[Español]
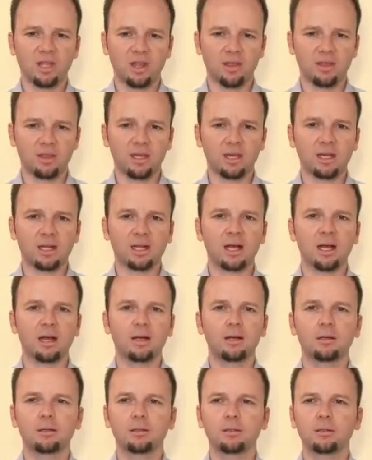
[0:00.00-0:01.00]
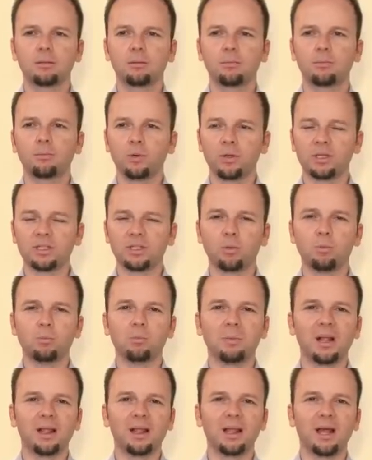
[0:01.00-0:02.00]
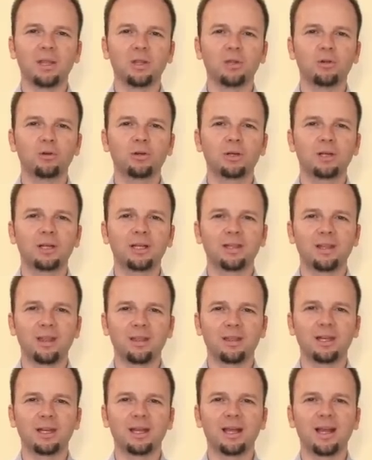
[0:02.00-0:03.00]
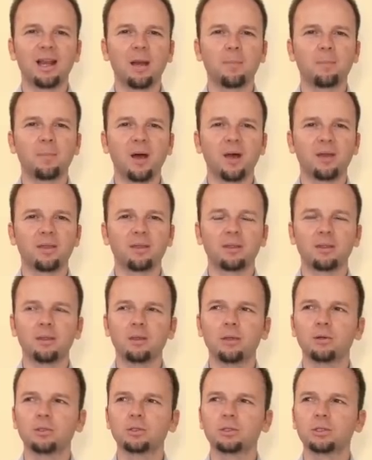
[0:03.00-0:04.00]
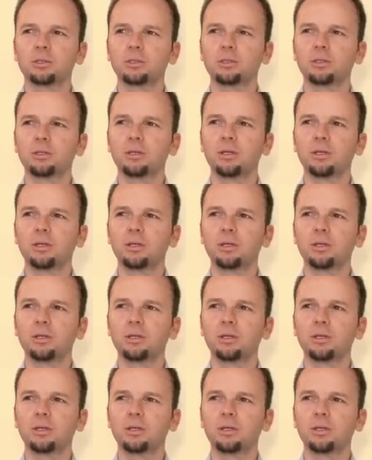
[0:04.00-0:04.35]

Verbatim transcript: Se acerca, puede ser un peldaño que te acerca a la paz de Dios.